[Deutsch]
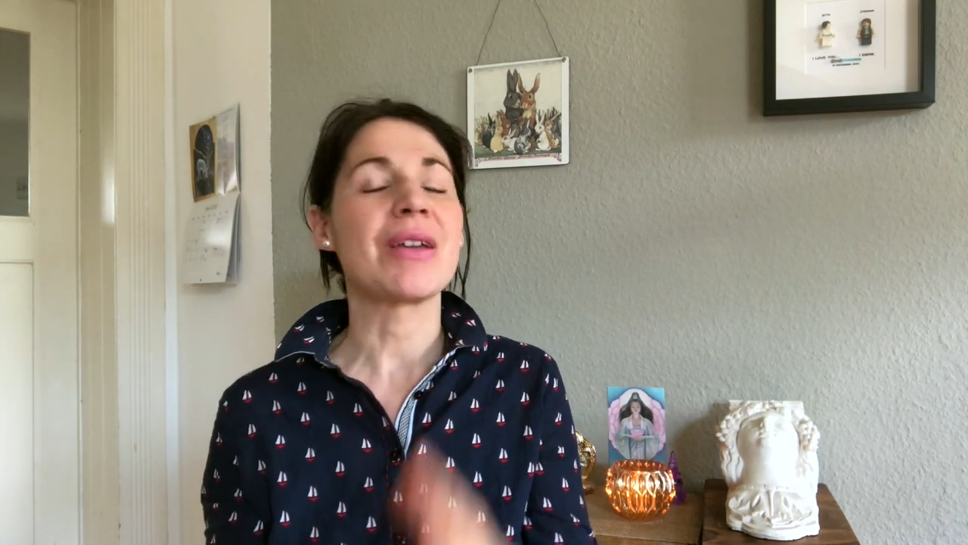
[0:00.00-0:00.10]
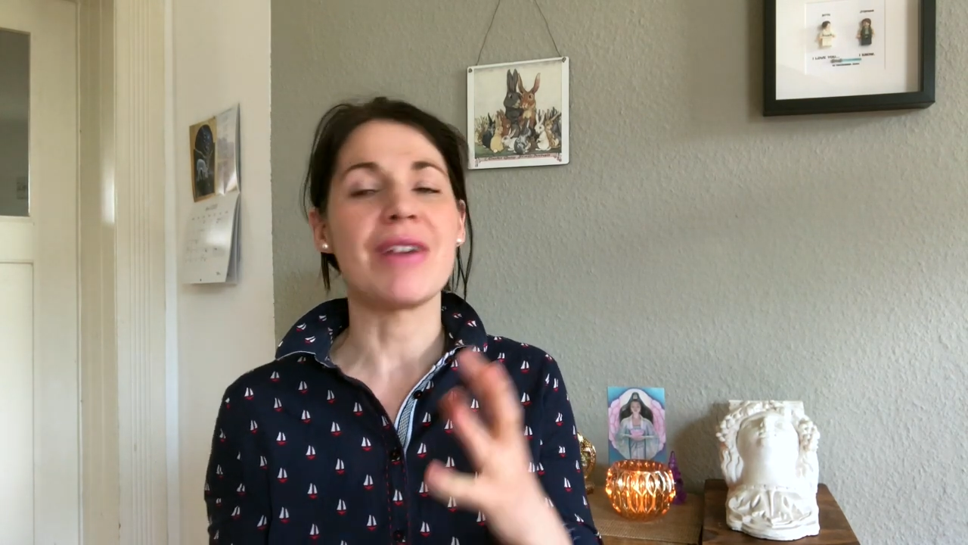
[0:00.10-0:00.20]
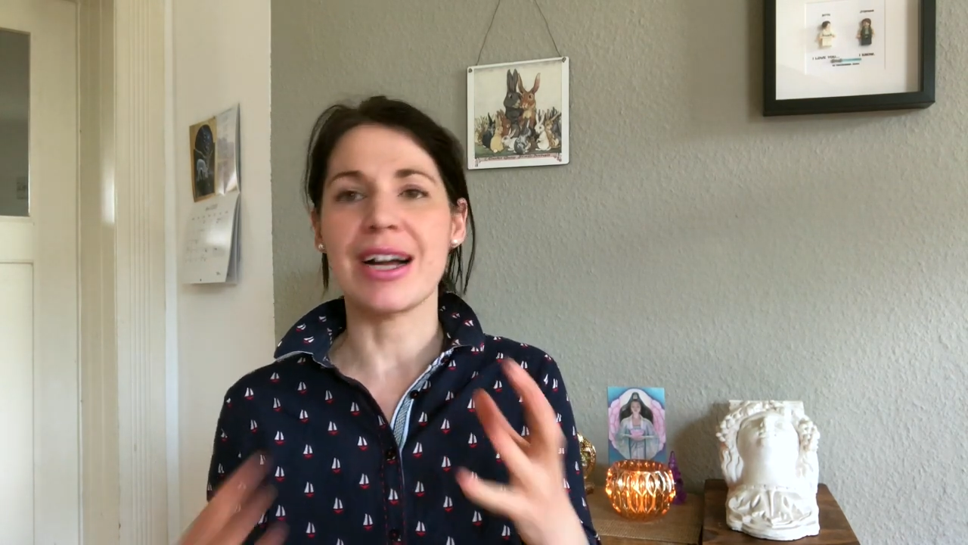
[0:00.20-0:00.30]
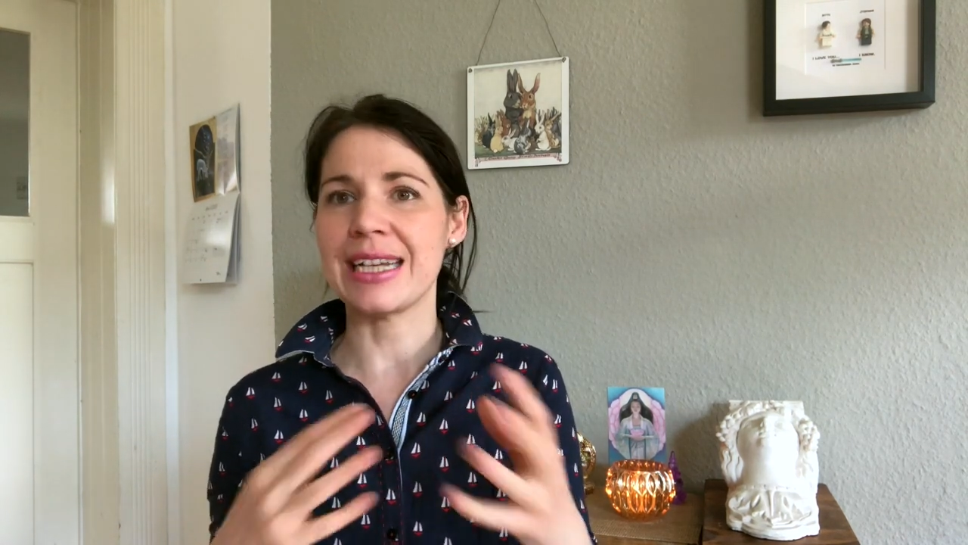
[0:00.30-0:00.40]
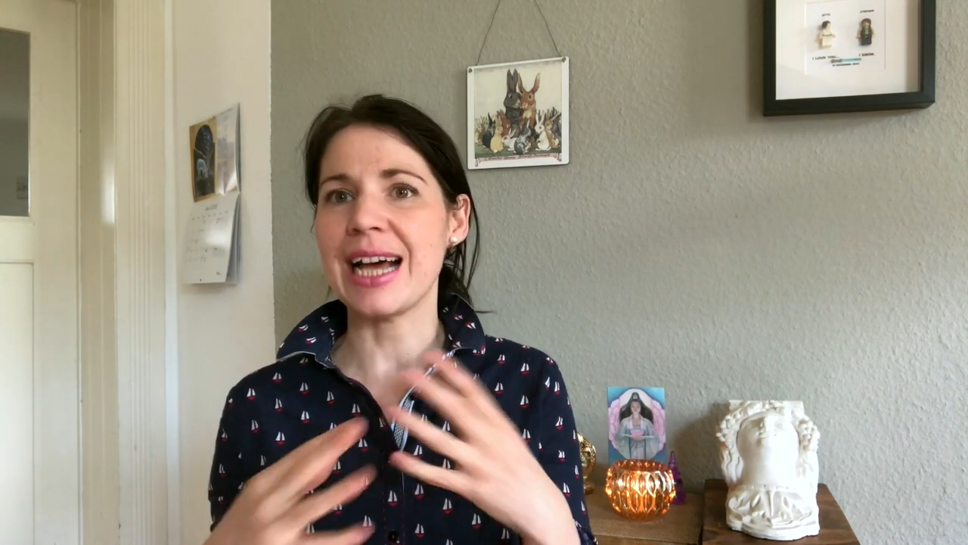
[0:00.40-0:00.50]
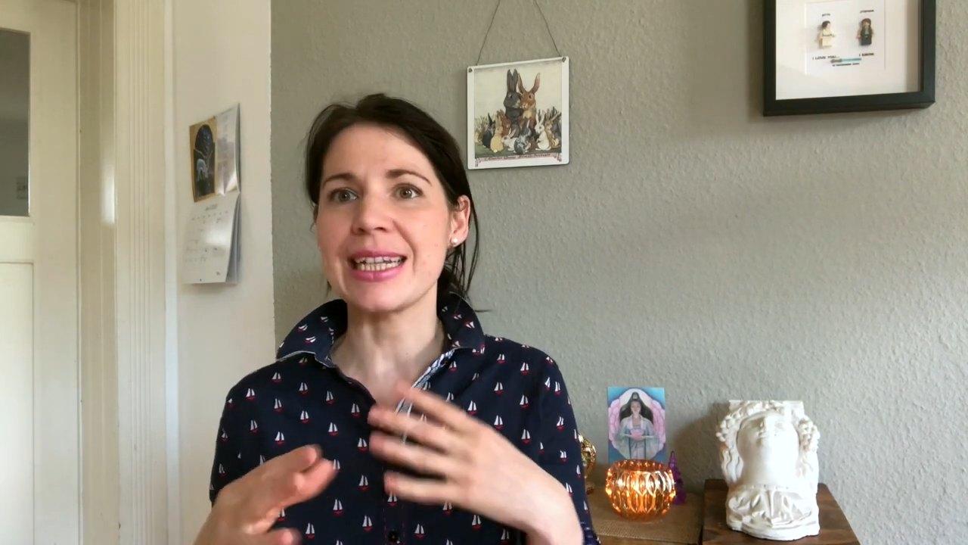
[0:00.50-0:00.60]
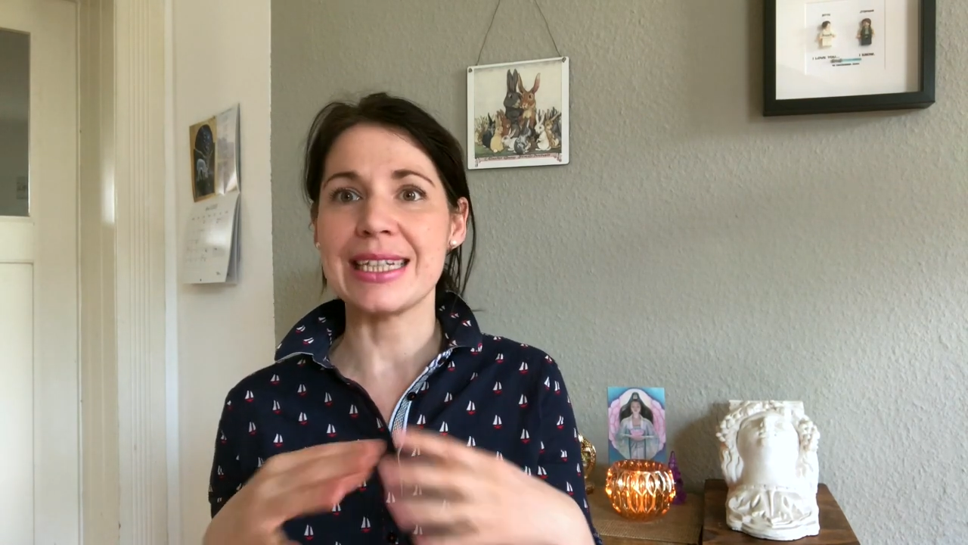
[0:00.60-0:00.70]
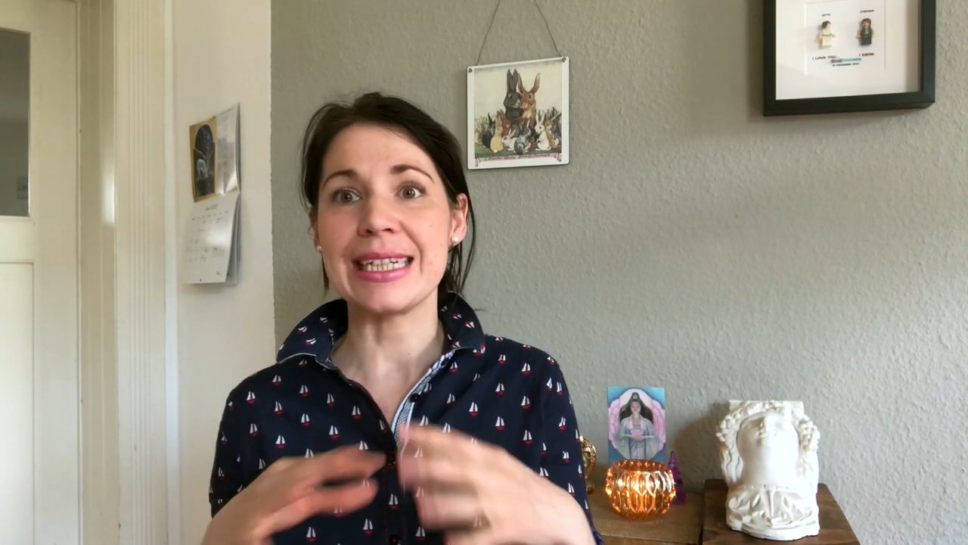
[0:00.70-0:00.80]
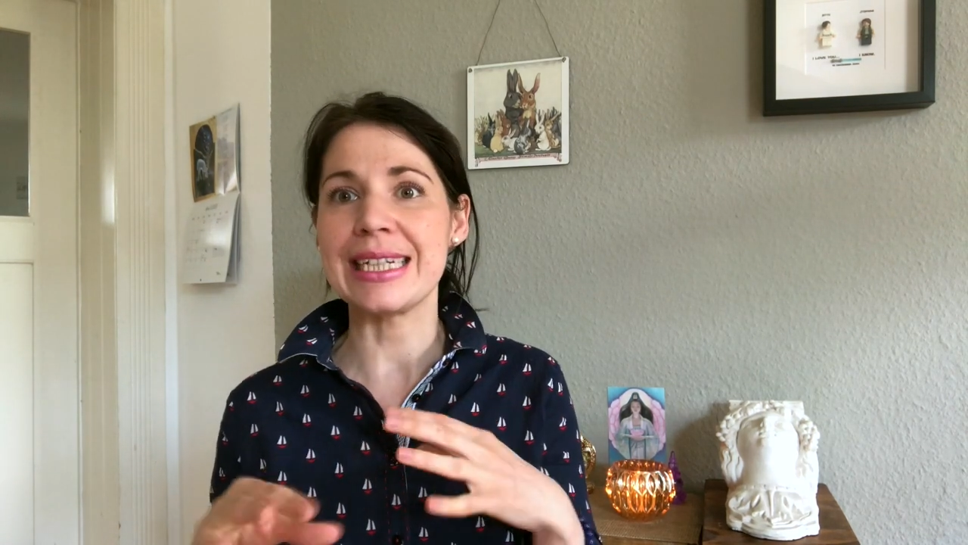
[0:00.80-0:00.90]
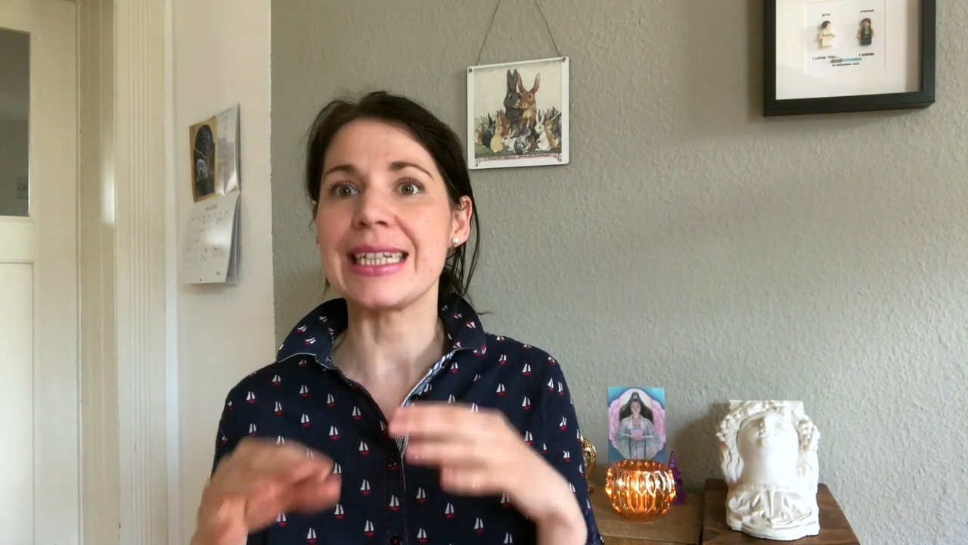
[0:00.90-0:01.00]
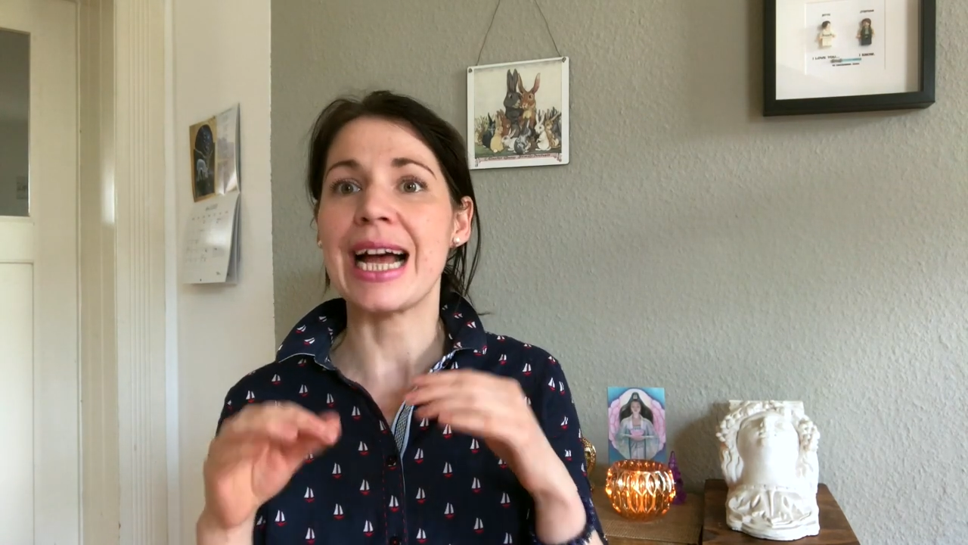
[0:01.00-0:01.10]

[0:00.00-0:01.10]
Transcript: war klar, dass hier nicht